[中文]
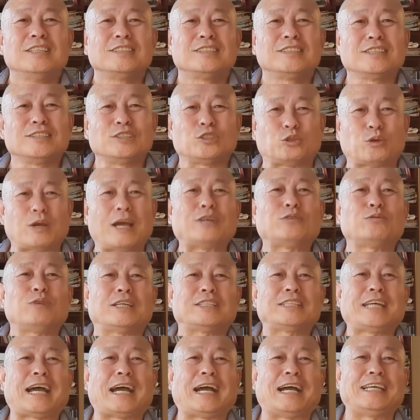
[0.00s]
这个旋转
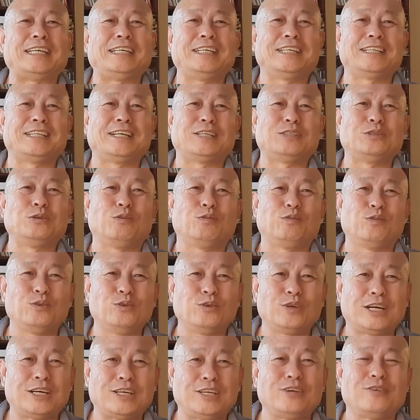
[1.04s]
的含义呢，又赋
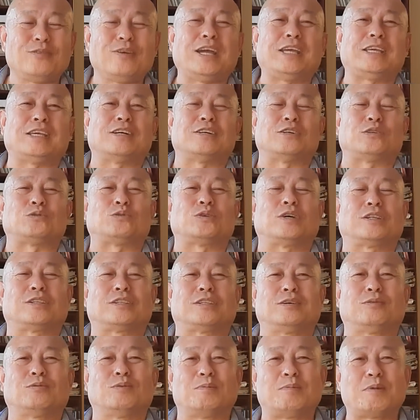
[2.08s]
予了另外一个学字，
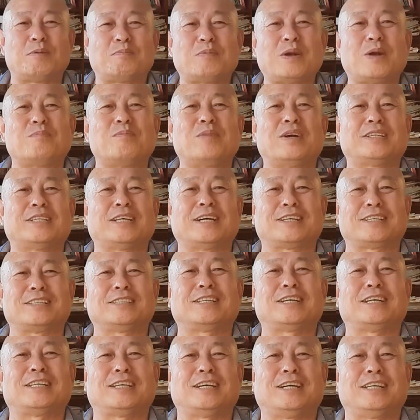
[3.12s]
我们慢慢的跟
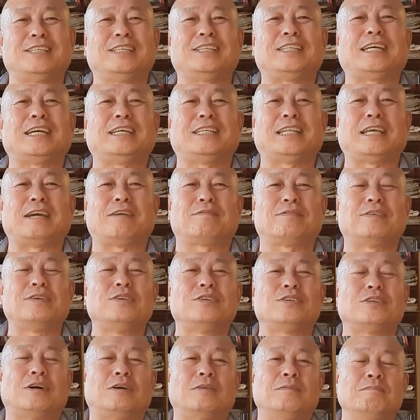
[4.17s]
大家一点一点分
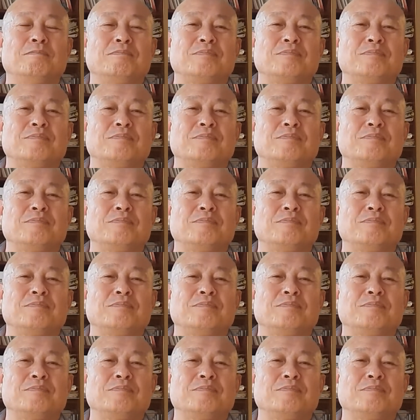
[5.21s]
享。